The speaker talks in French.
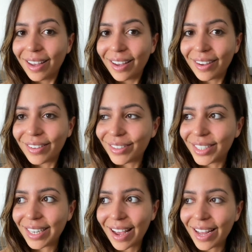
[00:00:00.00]
Euh,
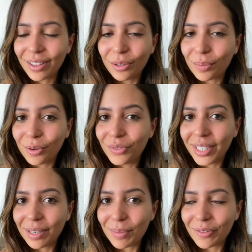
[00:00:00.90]
j'ai hâte de
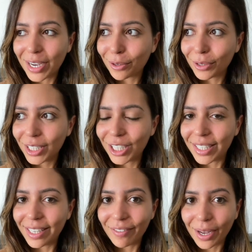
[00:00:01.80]
profiter de mes vacances, je
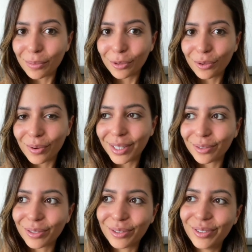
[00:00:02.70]
les ai vraiment trop
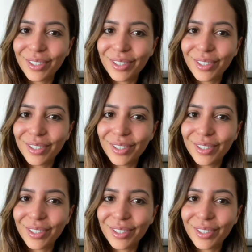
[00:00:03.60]
attendues.